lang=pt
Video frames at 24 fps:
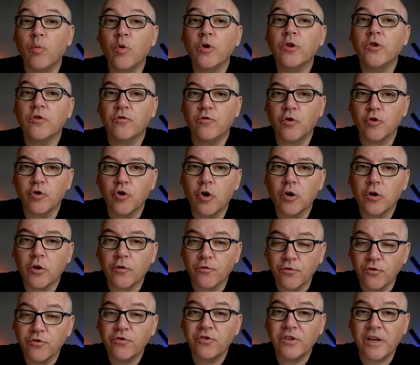muitos
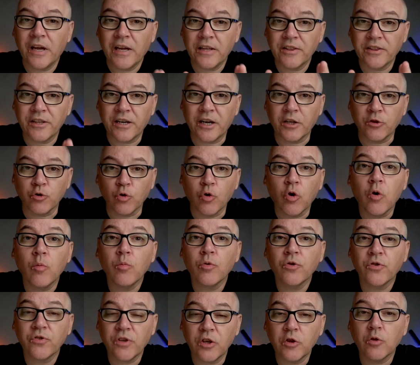fotógrafos de retrato
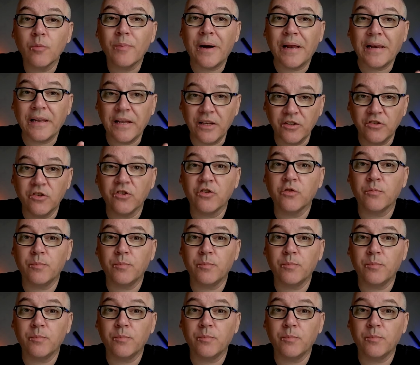como sendo uma lente